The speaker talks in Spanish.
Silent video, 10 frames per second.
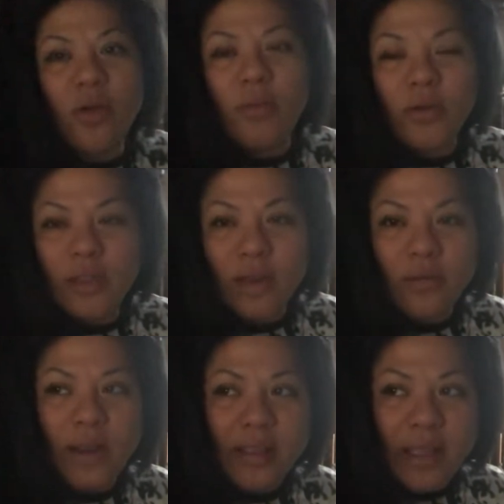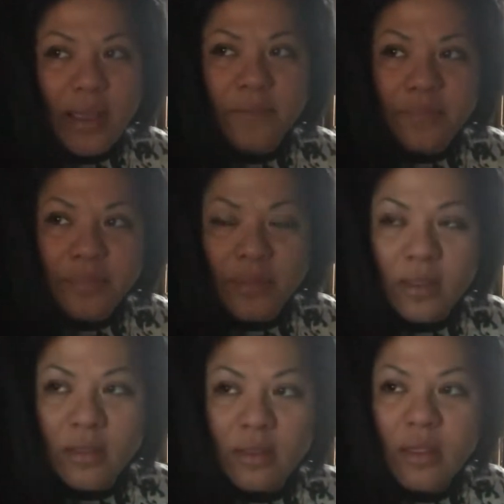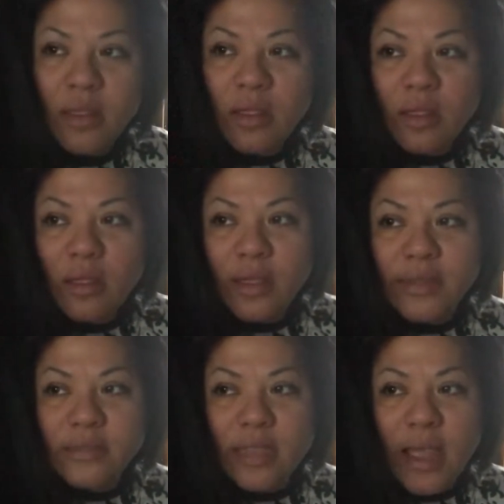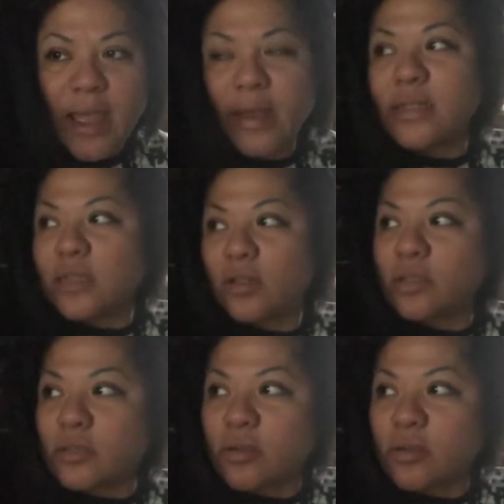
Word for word: como no tienen una idea. Este, ahí le hice dos, tres